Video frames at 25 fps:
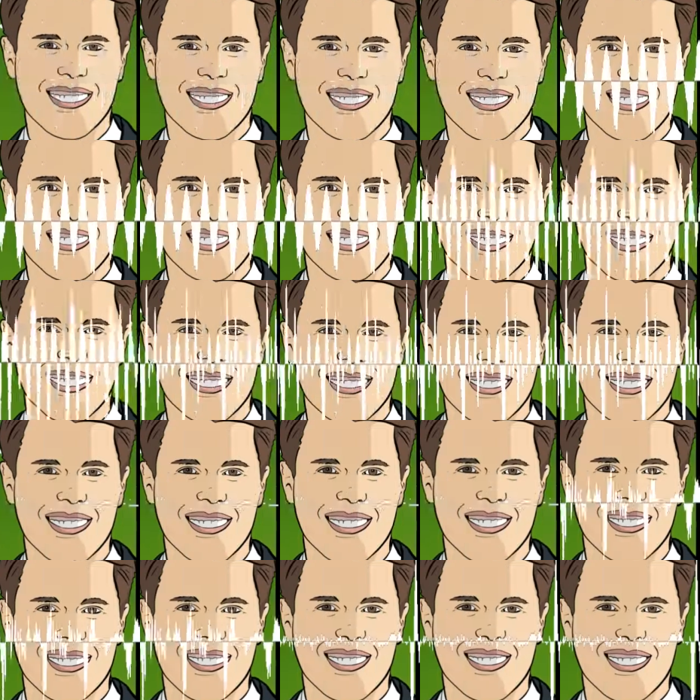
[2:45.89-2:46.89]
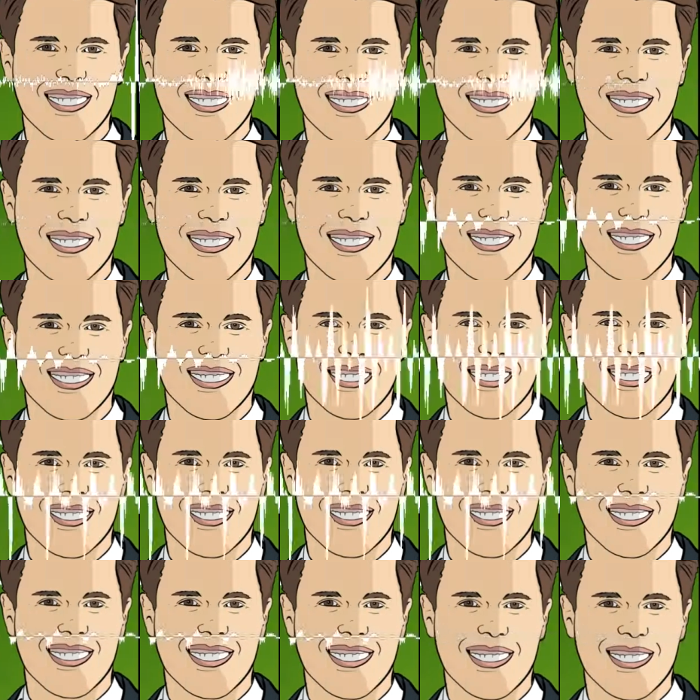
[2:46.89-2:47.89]
über mein
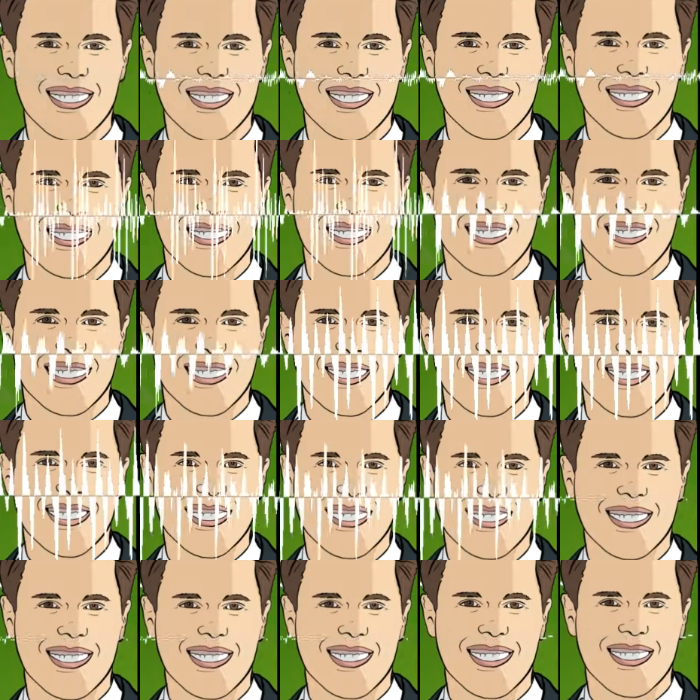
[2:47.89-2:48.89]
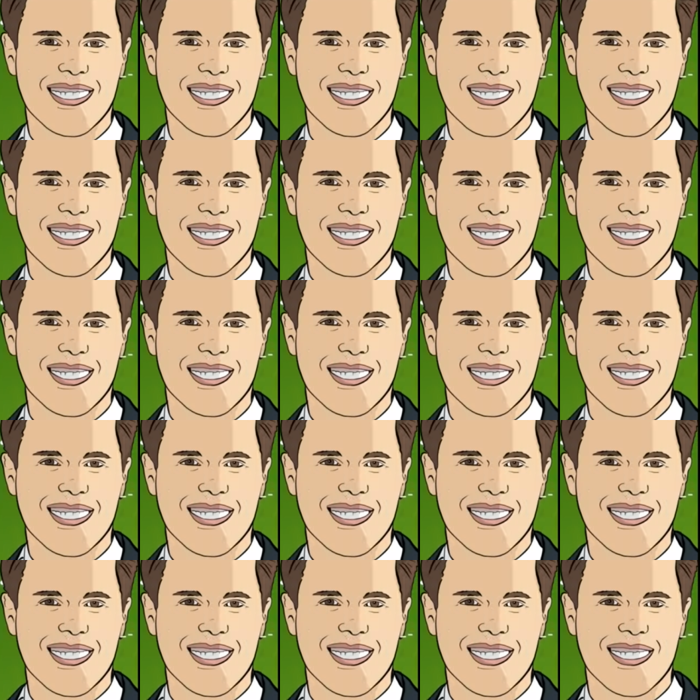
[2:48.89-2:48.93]
Forststudium in Freiburg,